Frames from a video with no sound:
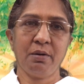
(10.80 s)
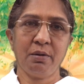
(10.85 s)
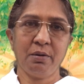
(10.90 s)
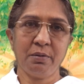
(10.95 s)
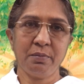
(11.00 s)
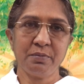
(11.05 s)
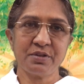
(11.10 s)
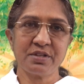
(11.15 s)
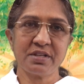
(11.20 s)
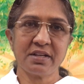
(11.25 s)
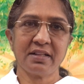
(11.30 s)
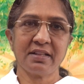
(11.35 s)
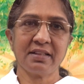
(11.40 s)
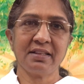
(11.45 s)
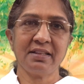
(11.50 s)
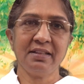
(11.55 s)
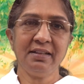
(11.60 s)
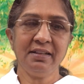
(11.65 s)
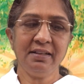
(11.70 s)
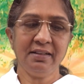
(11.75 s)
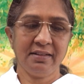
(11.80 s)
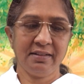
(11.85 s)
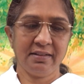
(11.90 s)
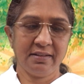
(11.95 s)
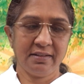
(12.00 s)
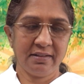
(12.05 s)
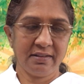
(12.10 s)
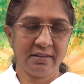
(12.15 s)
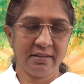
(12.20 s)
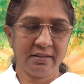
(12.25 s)
ஓம் சாந்தி
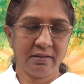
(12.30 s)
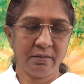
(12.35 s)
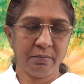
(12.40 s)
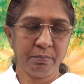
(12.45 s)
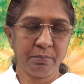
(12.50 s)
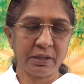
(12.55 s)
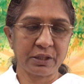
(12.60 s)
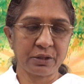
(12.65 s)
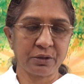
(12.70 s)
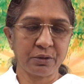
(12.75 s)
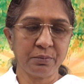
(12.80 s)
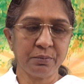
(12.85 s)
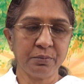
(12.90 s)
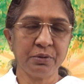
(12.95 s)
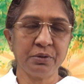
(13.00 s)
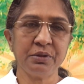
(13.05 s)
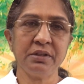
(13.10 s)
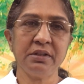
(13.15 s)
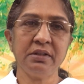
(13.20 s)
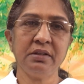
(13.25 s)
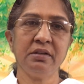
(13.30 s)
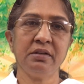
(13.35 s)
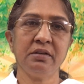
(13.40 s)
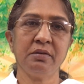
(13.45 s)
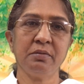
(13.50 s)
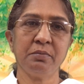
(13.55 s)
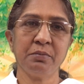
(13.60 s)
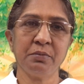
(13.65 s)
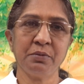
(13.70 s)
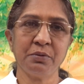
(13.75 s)
பத்தொம்போது
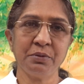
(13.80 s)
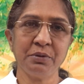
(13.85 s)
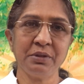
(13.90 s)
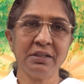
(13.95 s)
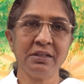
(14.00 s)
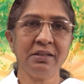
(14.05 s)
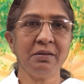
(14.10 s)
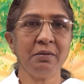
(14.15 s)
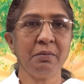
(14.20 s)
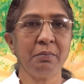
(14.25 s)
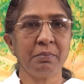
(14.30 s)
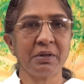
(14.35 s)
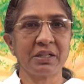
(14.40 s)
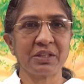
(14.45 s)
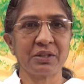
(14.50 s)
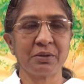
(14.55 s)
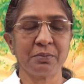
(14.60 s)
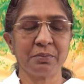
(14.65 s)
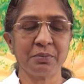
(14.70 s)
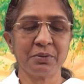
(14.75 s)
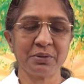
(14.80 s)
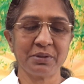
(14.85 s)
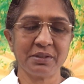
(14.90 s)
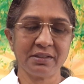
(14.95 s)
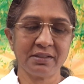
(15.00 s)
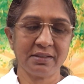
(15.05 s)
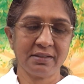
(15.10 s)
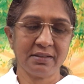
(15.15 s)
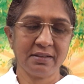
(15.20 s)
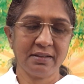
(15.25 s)
மூணு
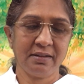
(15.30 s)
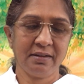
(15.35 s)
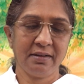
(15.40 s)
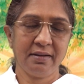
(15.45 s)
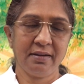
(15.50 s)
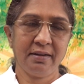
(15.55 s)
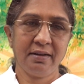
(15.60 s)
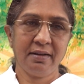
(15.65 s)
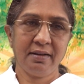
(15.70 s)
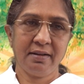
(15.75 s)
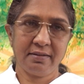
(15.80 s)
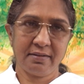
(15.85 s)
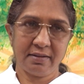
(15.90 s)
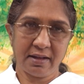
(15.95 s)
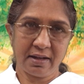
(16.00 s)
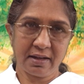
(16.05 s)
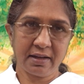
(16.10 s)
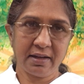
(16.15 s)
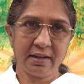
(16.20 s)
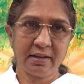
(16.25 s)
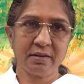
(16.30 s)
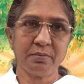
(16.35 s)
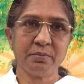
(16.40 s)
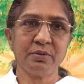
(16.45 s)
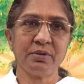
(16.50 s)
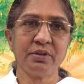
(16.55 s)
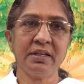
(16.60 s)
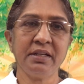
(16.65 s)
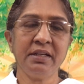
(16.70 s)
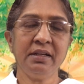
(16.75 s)
பத்தொம்போது சாக்கார
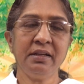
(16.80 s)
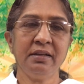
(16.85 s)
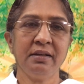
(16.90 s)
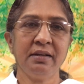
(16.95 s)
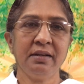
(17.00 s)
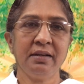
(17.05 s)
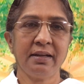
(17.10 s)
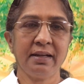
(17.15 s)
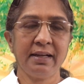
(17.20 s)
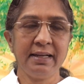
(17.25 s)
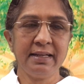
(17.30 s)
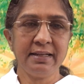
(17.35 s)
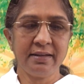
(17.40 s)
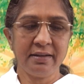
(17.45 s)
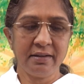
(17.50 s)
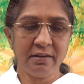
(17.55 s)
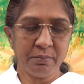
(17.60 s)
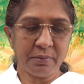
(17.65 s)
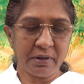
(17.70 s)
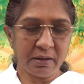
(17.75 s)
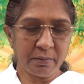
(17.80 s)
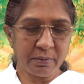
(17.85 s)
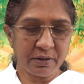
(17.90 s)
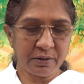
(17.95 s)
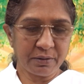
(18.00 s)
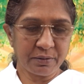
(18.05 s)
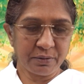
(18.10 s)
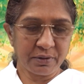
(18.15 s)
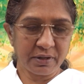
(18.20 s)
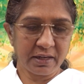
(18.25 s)
முரளி இன்று பாபா
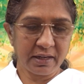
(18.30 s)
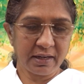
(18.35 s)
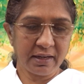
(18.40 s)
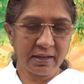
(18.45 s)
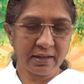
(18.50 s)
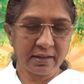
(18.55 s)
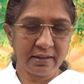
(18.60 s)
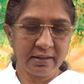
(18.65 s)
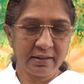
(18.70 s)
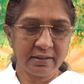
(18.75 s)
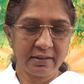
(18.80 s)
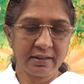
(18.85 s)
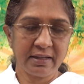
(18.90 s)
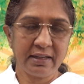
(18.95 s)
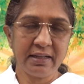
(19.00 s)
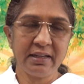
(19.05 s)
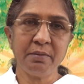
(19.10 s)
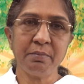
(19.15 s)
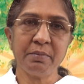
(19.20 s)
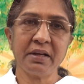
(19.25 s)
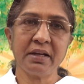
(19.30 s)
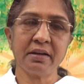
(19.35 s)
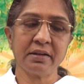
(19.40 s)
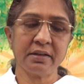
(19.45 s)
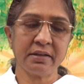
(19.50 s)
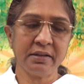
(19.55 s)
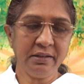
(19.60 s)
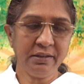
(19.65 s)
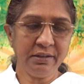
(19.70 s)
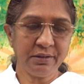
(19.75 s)
கூறுகிறார்
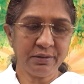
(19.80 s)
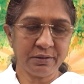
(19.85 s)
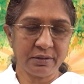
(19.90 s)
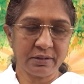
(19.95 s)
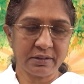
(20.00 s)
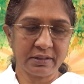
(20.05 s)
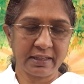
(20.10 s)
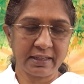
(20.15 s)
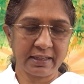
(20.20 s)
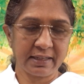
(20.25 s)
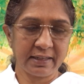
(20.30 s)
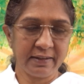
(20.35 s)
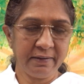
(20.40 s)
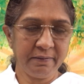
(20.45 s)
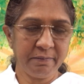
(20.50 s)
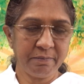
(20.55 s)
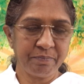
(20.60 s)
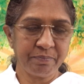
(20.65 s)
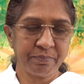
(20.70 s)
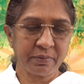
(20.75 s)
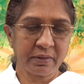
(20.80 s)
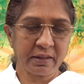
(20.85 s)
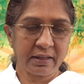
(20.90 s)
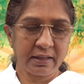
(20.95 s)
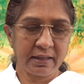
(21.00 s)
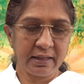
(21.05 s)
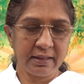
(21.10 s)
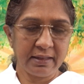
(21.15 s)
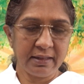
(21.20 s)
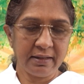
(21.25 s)
இனிமையான குழந்தைகளே
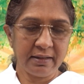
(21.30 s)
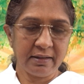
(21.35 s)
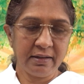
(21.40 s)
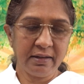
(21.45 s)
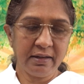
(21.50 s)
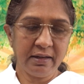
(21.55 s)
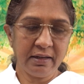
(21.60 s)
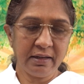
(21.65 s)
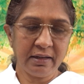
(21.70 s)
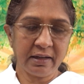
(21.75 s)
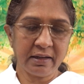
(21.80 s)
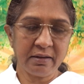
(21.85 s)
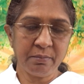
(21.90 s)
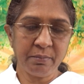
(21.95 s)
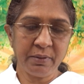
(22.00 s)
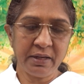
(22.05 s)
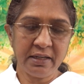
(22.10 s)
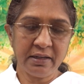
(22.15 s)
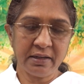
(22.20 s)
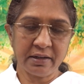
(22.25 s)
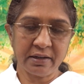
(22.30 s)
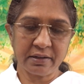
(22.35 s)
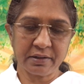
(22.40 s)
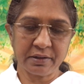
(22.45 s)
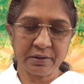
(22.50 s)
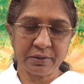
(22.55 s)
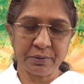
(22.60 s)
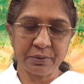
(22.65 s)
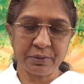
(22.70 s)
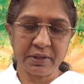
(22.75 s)
இது நன்மை
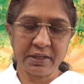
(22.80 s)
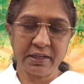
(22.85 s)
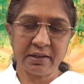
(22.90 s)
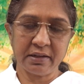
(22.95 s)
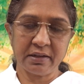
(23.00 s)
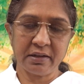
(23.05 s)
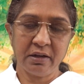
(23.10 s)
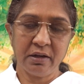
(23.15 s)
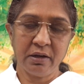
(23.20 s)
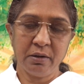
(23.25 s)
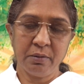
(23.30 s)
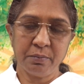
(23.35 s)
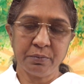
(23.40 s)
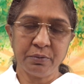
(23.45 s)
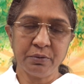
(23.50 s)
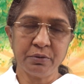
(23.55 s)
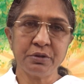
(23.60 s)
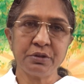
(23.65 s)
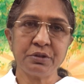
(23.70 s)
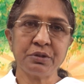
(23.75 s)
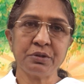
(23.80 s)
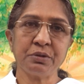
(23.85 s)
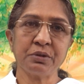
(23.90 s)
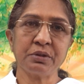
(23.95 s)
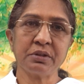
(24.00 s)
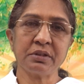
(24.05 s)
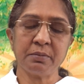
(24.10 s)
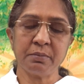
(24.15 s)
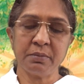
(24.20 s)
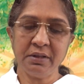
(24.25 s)
நடக்கக்கூடிய
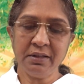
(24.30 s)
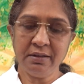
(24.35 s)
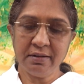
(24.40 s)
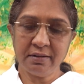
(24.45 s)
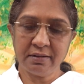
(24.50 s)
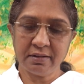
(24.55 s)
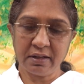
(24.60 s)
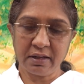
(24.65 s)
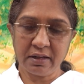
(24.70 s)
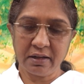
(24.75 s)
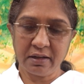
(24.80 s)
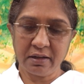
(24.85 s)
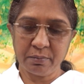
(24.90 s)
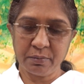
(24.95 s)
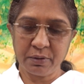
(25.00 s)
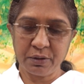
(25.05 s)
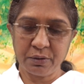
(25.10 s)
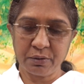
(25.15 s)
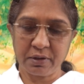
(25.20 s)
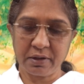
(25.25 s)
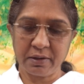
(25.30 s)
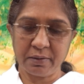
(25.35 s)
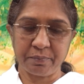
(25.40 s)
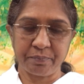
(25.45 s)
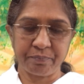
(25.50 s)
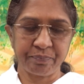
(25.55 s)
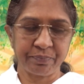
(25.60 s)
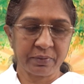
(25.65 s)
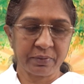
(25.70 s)
புருஷோத்தம சங்கம யுகம்